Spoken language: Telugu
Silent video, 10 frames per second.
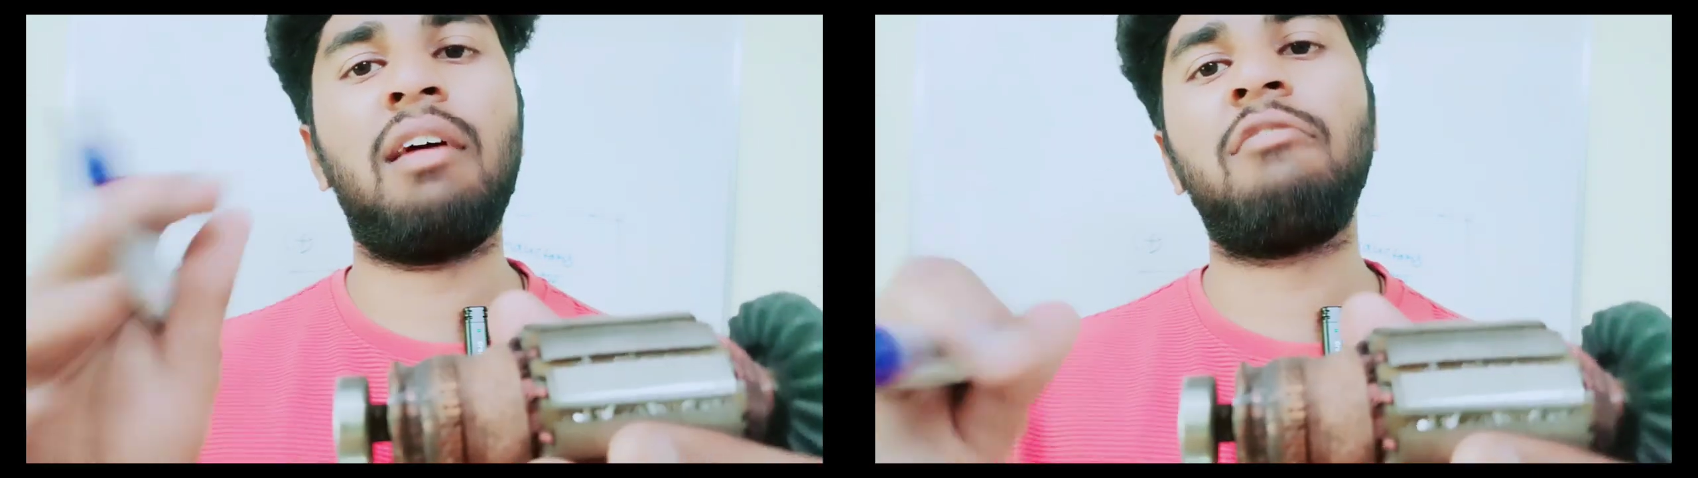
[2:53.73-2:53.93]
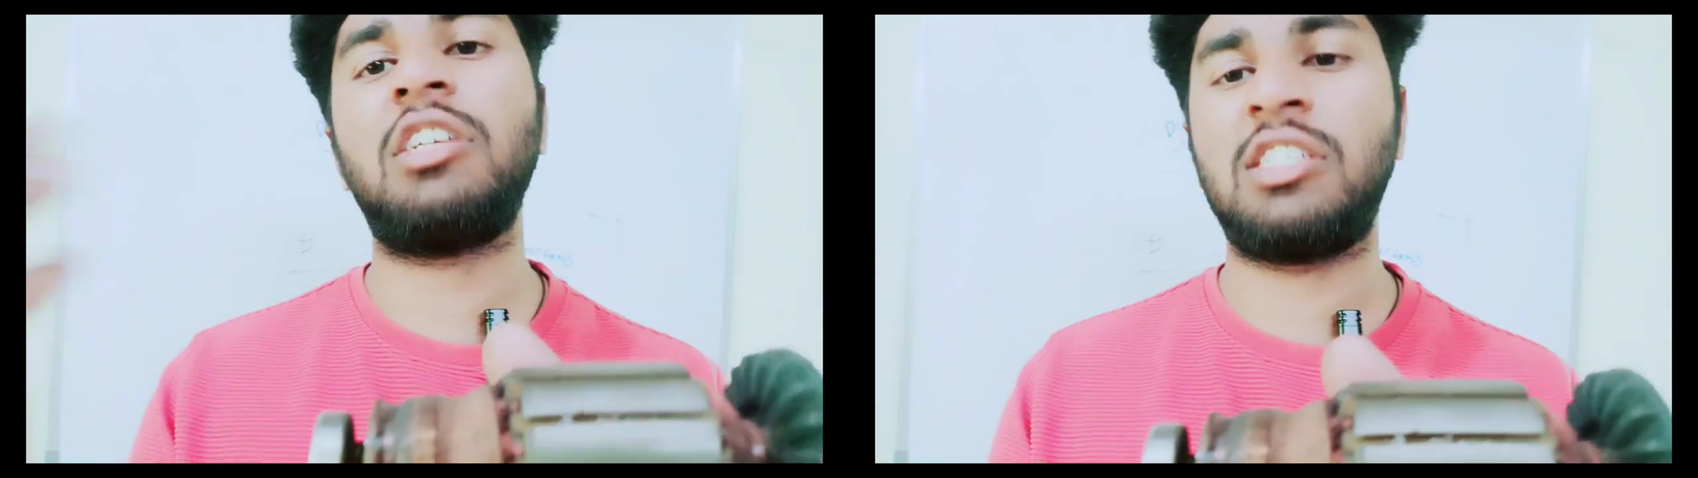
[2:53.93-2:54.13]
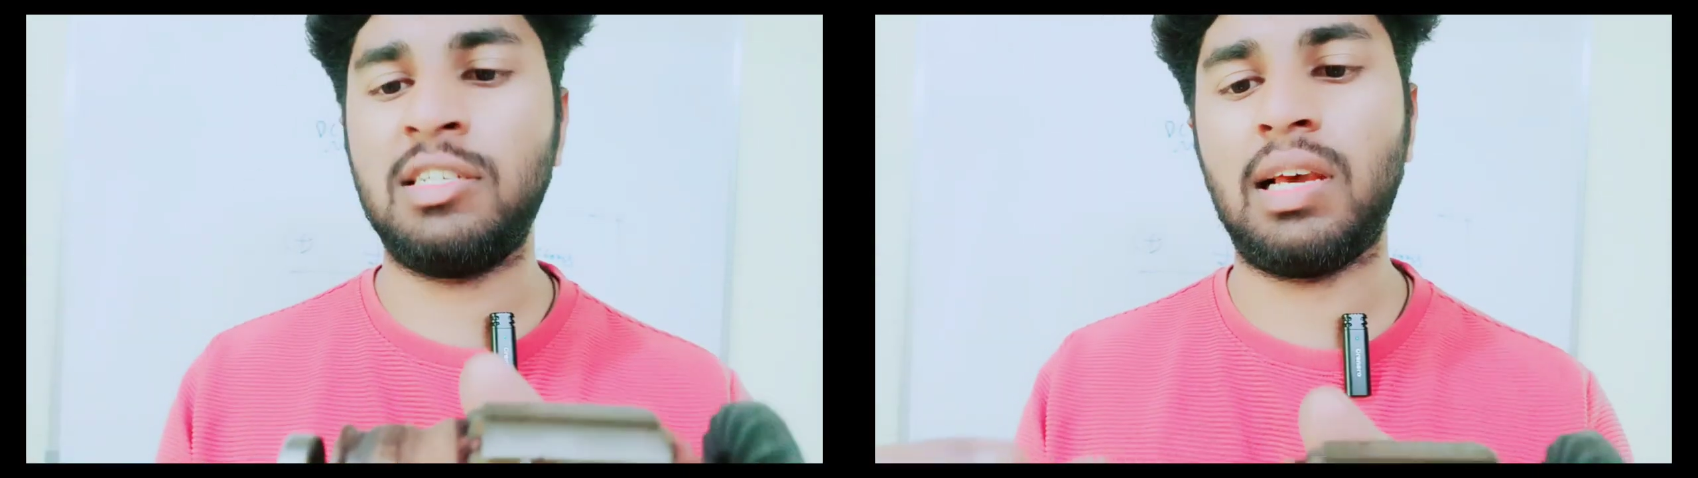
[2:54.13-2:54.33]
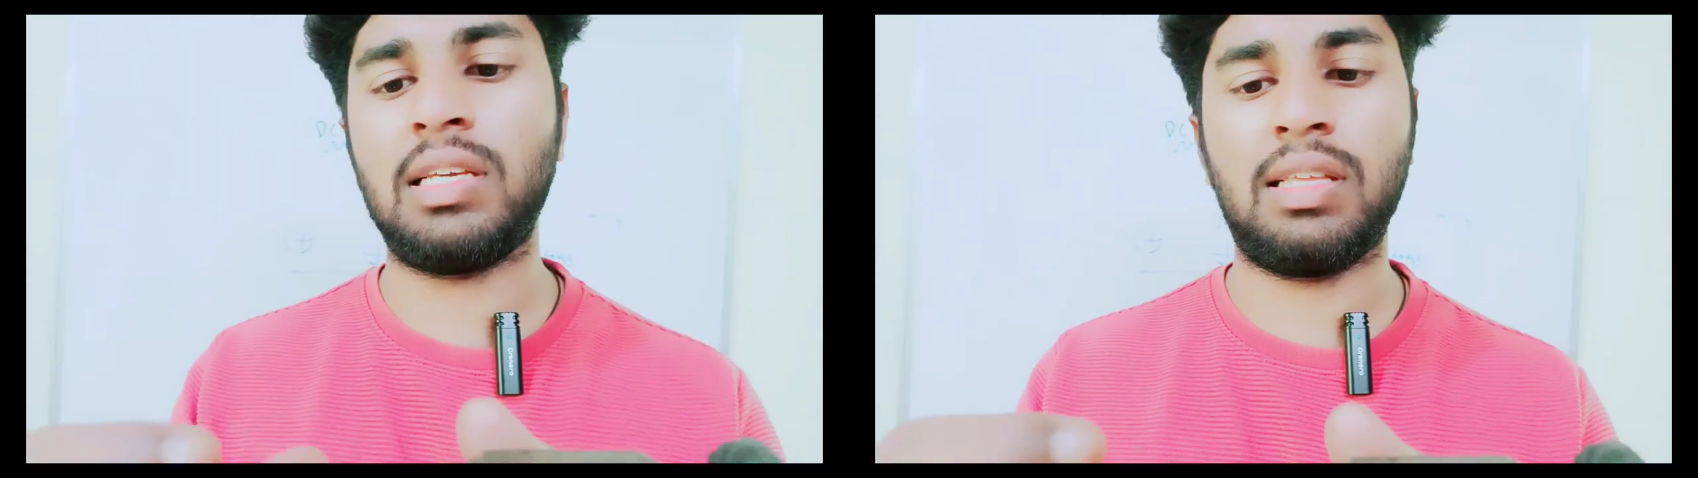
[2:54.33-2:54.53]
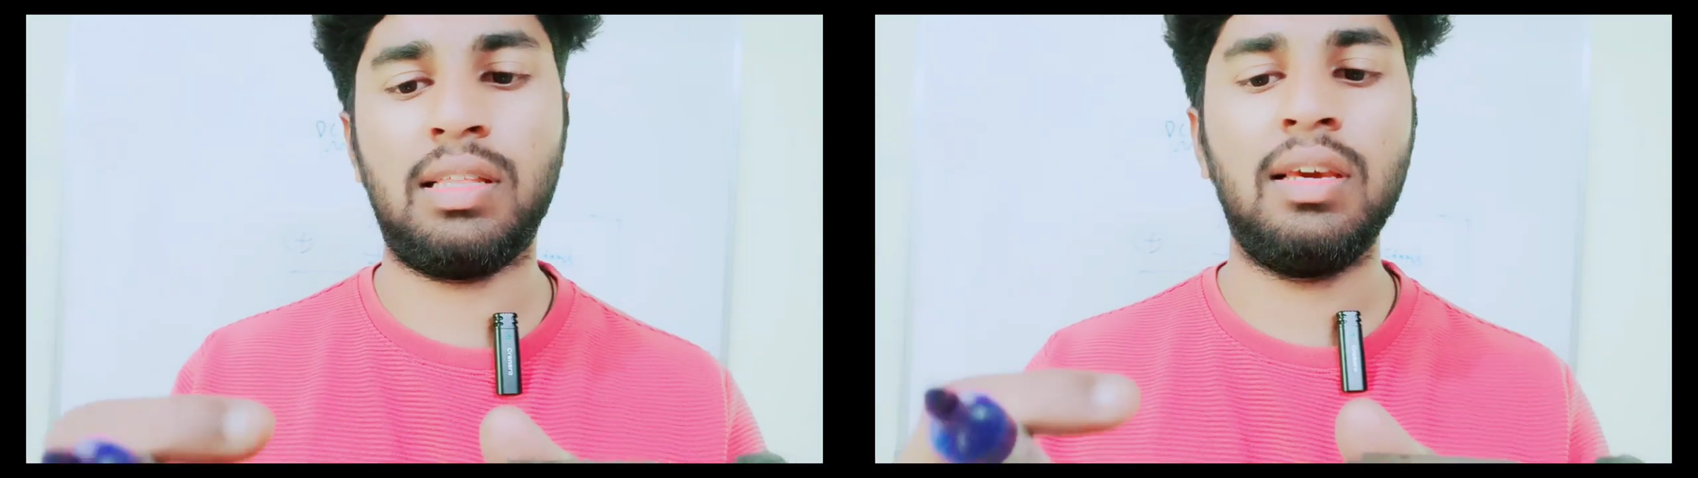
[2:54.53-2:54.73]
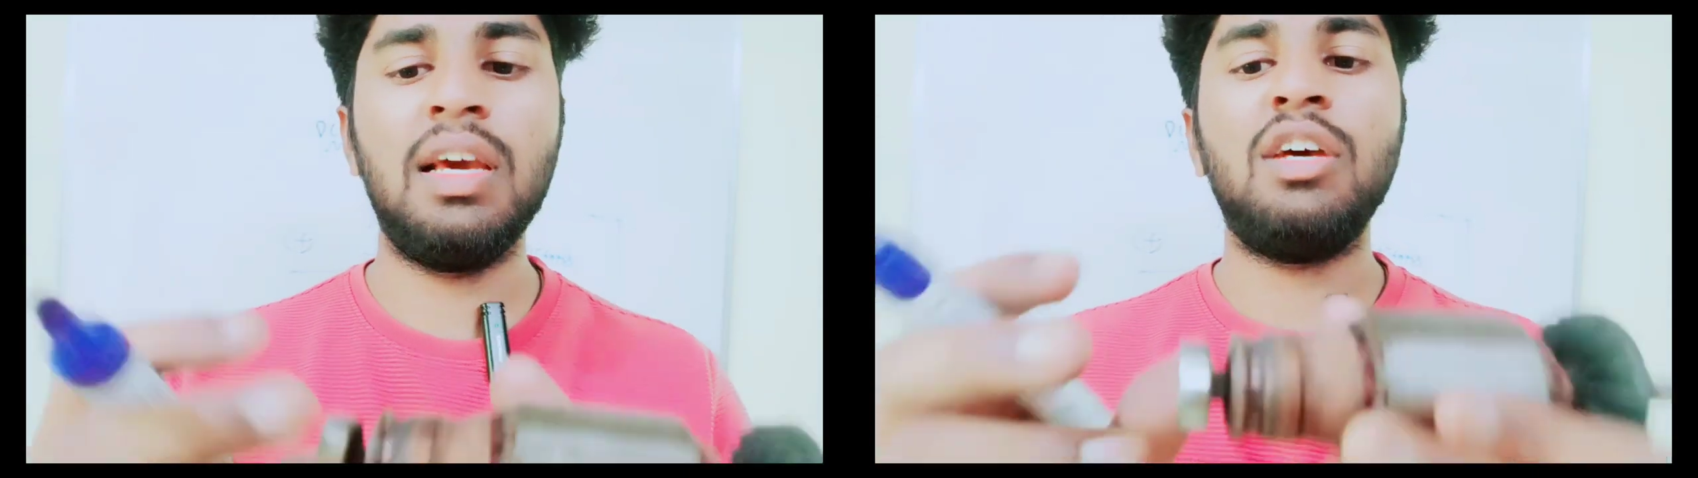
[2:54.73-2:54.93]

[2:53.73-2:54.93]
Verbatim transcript: కన్వర్షన్ చేస్తుంది